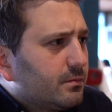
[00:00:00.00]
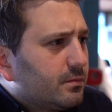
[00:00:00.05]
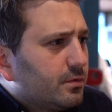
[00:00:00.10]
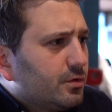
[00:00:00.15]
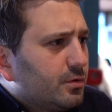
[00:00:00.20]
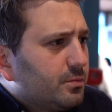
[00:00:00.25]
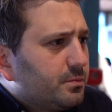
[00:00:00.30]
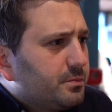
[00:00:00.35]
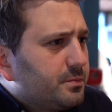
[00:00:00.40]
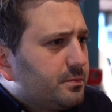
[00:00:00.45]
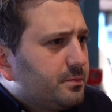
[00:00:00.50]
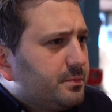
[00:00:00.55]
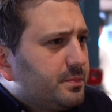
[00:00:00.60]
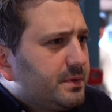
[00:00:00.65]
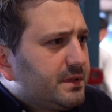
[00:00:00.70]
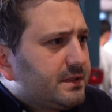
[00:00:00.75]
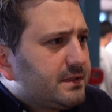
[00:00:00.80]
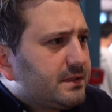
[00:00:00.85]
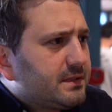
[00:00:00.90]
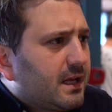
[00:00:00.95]
bunu
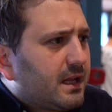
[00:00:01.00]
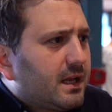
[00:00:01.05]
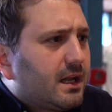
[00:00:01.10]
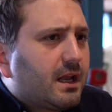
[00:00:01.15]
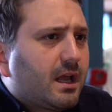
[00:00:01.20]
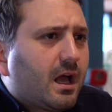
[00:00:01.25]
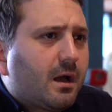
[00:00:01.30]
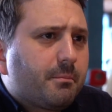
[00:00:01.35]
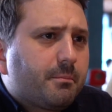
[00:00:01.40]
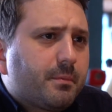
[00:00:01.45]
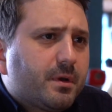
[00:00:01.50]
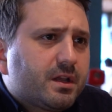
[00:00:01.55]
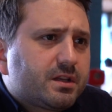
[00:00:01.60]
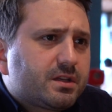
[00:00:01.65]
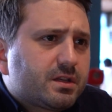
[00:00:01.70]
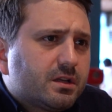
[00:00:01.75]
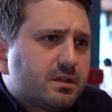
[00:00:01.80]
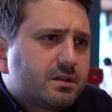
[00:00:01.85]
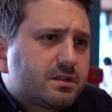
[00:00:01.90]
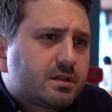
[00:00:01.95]
bir sene yapmaya
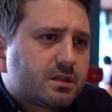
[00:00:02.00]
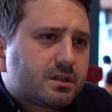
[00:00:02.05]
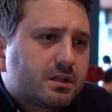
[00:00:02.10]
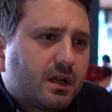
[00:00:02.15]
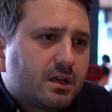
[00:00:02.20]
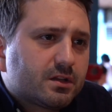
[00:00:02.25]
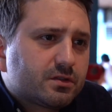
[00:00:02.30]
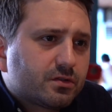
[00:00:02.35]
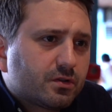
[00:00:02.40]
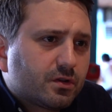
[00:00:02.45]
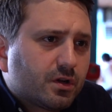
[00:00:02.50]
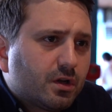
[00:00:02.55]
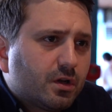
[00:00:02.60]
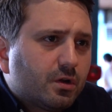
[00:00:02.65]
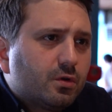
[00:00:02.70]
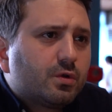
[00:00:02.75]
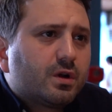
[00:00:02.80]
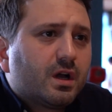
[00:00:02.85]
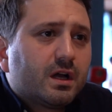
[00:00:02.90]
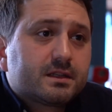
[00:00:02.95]
çalıştıktan sonra
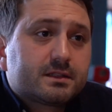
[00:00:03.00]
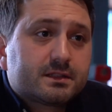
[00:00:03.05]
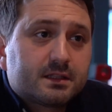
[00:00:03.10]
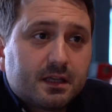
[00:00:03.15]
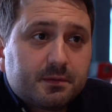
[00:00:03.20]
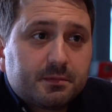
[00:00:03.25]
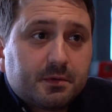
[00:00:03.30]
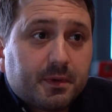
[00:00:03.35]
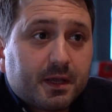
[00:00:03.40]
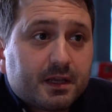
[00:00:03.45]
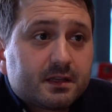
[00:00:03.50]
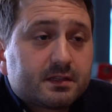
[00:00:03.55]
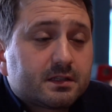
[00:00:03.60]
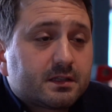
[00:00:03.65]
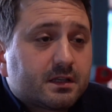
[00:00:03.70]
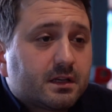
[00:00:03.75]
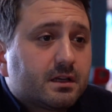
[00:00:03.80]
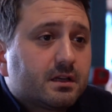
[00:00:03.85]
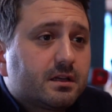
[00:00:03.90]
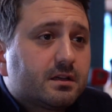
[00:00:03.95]
Lugas diye bir
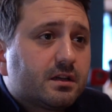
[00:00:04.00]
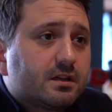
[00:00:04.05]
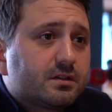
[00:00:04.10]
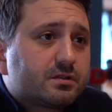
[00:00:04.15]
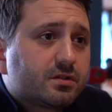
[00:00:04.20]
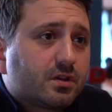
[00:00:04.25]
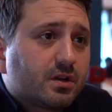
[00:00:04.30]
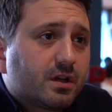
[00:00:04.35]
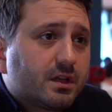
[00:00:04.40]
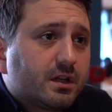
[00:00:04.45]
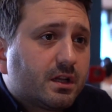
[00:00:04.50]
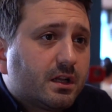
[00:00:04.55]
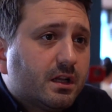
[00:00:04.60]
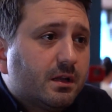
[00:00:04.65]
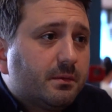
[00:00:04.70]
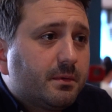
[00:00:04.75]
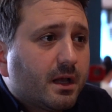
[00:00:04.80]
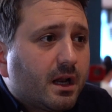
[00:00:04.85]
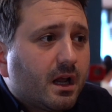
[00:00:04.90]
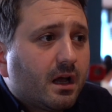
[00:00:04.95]
Meksika
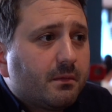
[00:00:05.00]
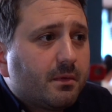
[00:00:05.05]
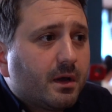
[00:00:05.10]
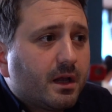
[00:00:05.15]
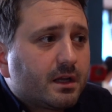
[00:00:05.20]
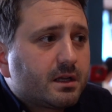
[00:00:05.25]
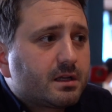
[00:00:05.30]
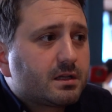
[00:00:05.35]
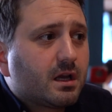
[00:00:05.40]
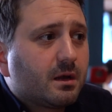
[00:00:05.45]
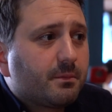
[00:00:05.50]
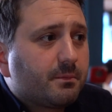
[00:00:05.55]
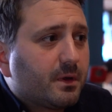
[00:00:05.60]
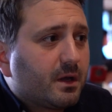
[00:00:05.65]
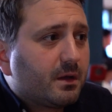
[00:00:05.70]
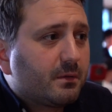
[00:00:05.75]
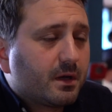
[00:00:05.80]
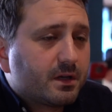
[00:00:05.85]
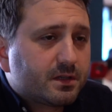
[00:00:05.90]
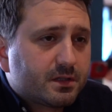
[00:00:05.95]
restoranıyla beraber iş
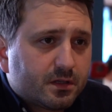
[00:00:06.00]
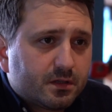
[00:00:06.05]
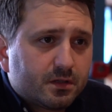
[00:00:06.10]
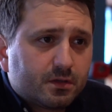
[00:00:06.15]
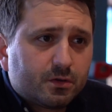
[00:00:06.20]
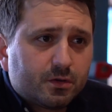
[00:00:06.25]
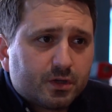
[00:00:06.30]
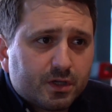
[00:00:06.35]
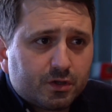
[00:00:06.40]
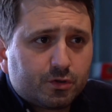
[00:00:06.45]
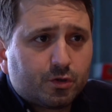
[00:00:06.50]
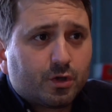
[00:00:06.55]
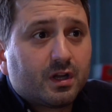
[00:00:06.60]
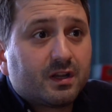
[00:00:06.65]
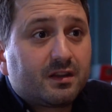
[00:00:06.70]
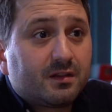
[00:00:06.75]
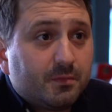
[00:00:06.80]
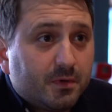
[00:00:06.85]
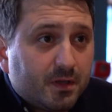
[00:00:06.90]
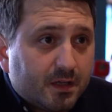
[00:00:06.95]
yapmaya başladık. Oranın
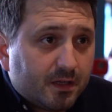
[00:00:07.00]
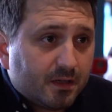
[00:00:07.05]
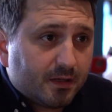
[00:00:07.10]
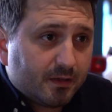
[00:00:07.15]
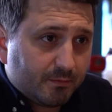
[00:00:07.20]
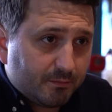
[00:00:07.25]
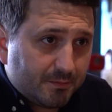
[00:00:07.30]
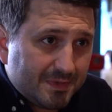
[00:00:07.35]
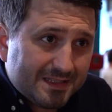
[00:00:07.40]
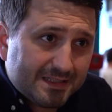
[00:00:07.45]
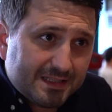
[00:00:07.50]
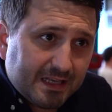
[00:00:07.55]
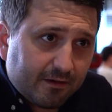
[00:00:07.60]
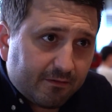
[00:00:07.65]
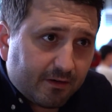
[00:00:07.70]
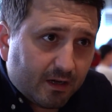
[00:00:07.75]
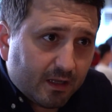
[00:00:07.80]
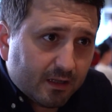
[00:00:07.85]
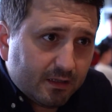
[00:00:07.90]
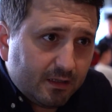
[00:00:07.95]
yönetimini biz
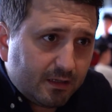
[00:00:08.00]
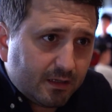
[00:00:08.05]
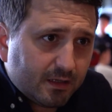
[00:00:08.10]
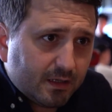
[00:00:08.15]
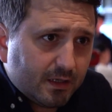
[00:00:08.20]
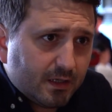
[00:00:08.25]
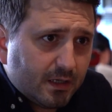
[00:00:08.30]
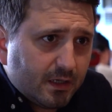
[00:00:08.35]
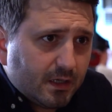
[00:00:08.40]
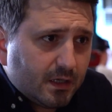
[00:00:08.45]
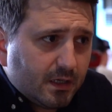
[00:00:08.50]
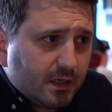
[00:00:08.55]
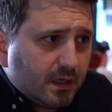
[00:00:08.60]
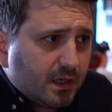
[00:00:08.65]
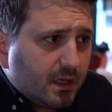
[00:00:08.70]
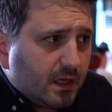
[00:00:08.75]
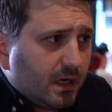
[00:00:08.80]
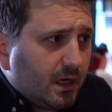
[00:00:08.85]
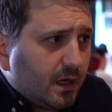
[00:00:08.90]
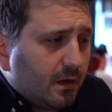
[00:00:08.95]
devraldık.
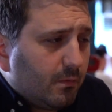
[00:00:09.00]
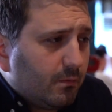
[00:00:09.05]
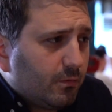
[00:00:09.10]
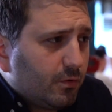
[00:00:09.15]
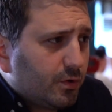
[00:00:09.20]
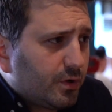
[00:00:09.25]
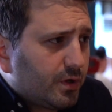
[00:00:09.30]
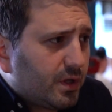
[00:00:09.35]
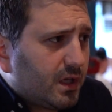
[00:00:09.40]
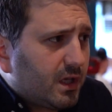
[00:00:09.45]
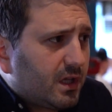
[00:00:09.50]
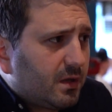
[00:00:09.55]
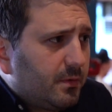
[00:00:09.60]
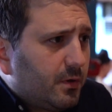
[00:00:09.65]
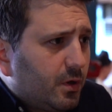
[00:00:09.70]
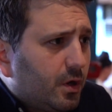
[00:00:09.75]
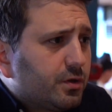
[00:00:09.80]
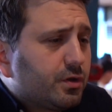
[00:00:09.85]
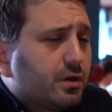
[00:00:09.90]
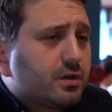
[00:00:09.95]
Bunu da
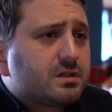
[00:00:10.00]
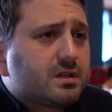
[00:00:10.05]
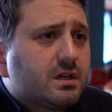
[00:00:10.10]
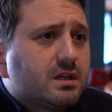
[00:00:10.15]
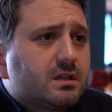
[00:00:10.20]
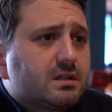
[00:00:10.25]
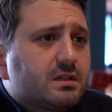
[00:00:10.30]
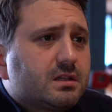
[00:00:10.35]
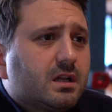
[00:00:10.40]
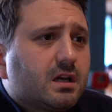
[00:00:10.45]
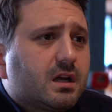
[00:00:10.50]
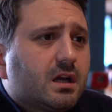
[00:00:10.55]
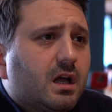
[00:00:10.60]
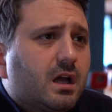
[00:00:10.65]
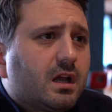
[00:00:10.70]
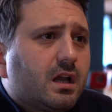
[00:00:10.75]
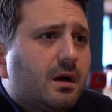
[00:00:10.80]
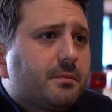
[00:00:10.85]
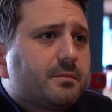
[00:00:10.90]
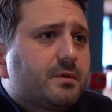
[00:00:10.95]
2014 senesine
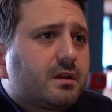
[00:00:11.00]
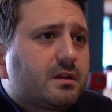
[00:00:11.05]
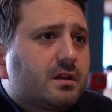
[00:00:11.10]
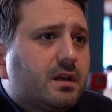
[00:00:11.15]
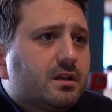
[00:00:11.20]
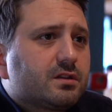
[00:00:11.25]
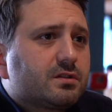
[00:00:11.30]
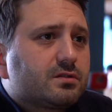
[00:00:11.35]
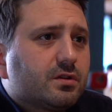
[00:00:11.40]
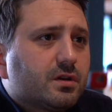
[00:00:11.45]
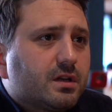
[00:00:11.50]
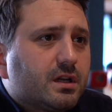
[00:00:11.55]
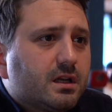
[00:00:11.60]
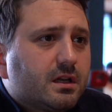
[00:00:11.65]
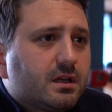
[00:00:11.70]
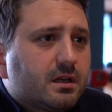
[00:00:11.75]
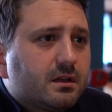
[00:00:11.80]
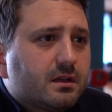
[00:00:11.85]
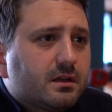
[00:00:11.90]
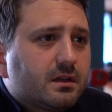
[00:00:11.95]
kadar yaptıktan
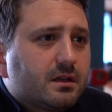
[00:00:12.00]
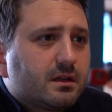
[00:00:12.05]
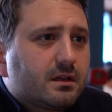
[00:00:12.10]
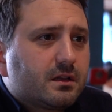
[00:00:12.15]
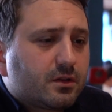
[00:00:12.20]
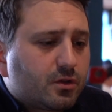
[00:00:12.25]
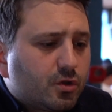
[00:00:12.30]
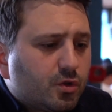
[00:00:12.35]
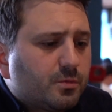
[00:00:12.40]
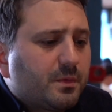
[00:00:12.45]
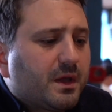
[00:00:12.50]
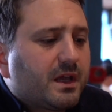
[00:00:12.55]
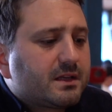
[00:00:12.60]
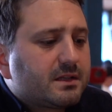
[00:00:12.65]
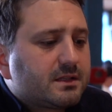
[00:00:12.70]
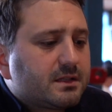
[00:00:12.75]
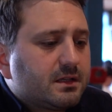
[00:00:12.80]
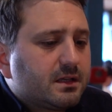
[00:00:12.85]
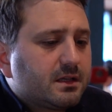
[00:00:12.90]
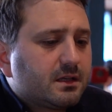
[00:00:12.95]
sonra
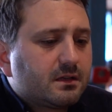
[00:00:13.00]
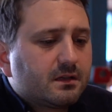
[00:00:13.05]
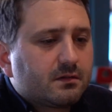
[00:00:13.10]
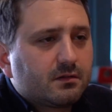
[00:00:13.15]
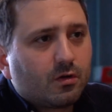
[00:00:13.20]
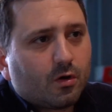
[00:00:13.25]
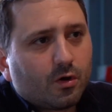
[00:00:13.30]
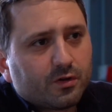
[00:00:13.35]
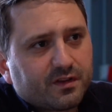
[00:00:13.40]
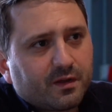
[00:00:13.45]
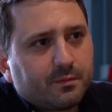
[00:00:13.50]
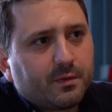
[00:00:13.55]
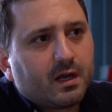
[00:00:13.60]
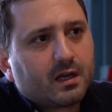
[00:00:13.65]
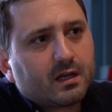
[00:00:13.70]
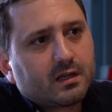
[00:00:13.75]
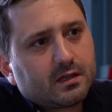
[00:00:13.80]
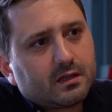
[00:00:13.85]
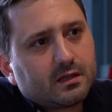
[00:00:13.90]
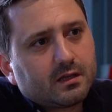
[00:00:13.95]
Qmex'i o
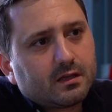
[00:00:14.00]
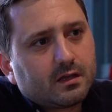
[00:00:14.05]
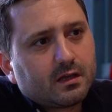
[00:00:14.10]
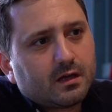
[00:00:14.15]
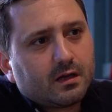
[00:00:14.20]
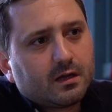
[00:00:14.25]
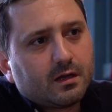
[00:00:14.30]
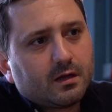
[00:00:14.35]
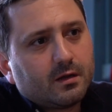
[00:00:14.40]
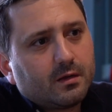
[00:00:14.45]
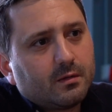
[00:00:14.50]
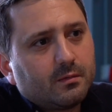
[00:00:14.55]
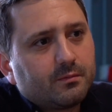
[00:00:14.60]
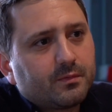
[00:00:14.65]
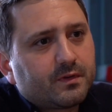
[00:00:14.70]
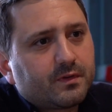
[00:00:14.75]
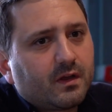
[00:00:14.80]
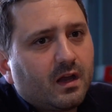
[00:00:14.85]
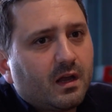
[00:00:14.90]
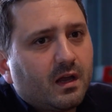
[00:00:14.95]
zamanki
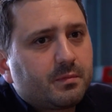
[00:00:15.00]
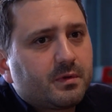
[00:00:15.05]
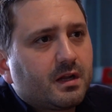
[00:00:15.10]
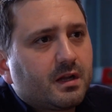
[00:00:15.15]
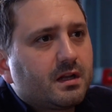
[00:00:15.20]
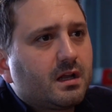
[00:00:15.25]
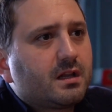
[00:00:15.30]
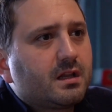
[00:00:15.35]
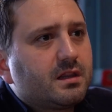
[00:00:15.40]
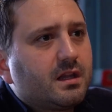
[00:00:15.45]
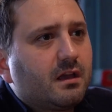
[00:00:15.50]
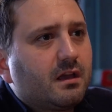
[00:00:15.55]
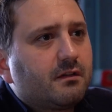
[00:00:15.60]
um, sahiplerinden